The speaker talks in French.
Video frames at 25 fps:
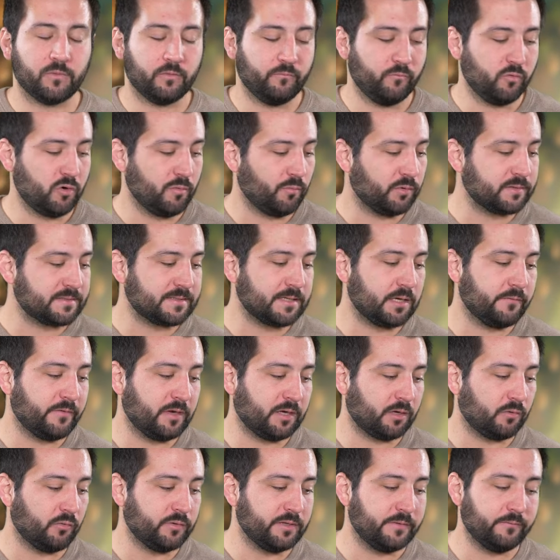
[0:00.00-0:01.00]
Vous commencerez
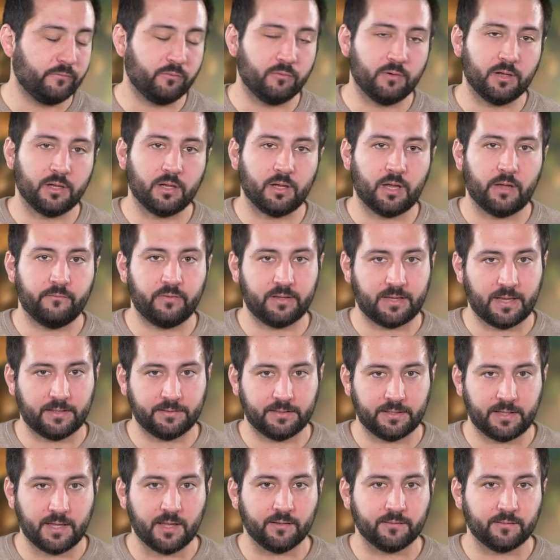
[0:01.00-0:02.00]
avec le niveau 1 avec un
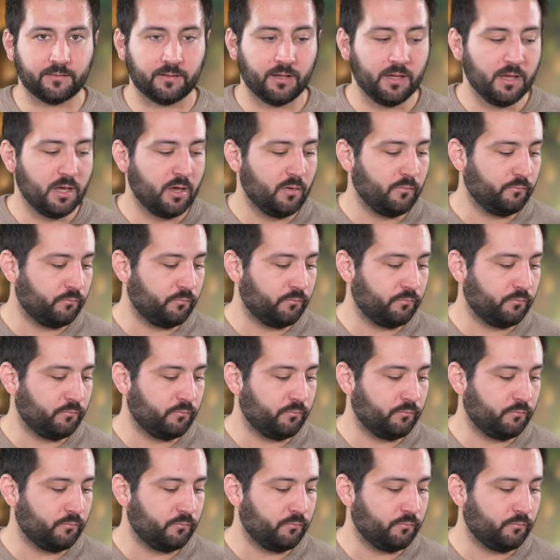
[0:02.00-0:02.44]
des 4,